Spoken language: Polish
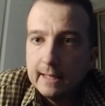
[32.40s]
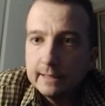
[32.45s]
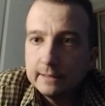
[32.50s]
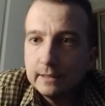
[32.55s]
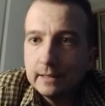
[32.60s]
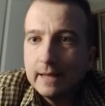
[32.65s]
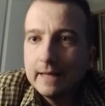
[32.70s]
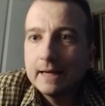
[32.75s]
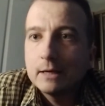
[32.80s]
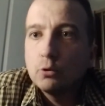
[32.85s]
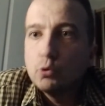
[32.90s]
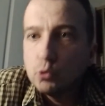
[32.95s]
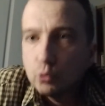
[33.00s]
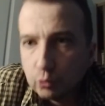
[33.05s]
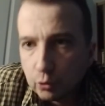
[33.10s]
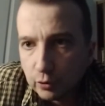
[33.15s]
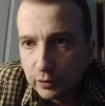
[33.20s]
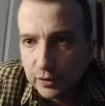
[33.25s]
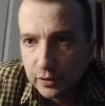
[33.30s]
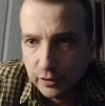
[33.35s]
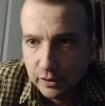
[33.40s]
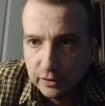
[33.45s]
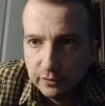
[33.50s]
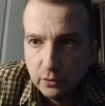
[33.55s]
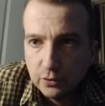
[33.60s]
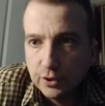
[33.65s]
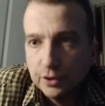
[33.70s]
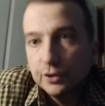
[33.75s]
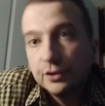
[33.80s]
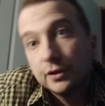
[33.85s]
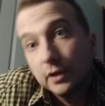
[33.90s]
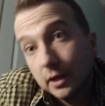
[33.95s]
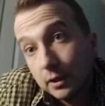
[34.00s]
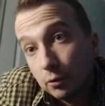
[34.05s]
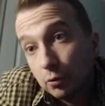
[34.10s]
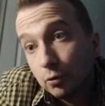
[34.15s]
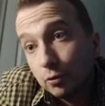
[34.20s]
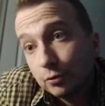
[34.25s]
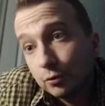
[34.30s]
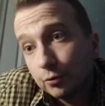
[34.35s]
tyle kultur co stworzeń i tyle
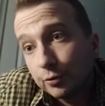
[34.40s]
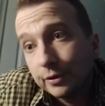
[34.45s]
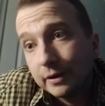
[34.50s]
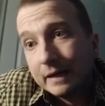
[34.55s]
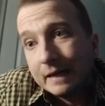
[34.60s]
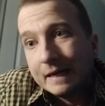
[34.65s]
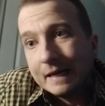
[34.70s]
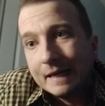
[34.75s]
kultur,